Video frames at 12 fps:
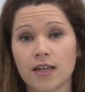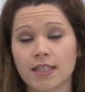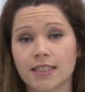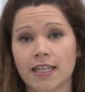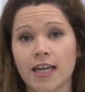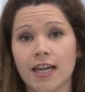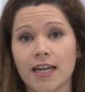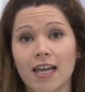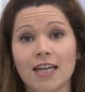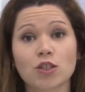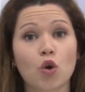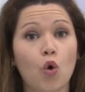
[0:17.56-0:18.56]
Señalan que
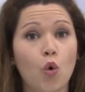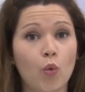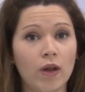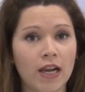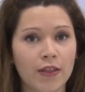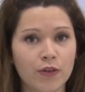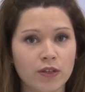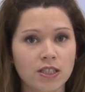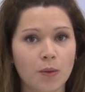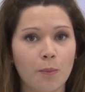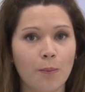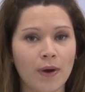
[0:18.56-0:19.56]
las
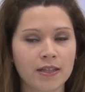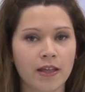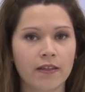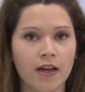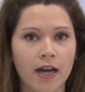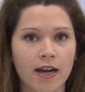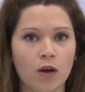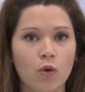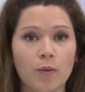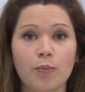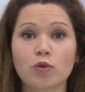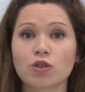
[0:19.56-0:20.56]
jubilaciones van a dejar al
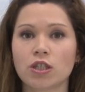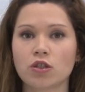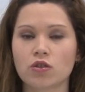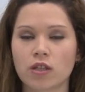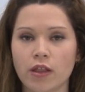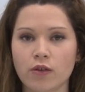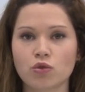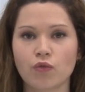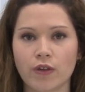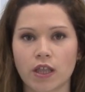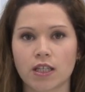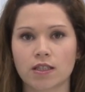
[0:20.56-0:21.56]
cuerpo sin dotación
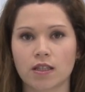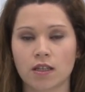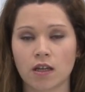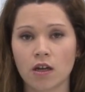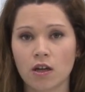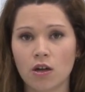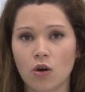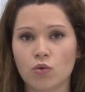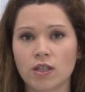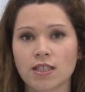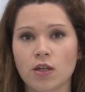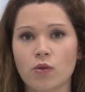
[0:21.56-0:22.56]
suficiente,
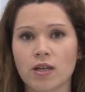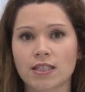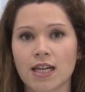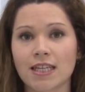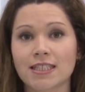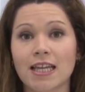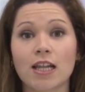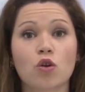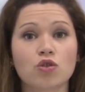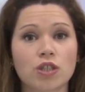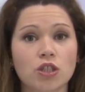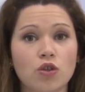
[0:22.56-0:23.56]
unas ayudas a las que el
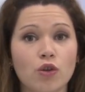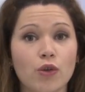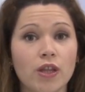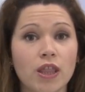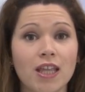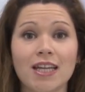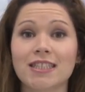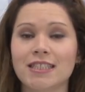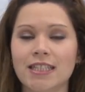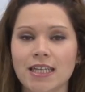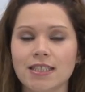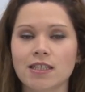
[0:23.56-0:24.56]
consistorio dice
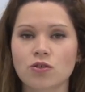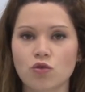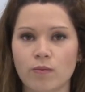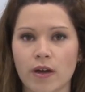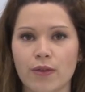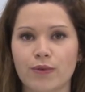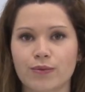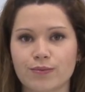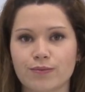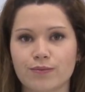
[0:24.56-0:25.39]
ya se han sumado.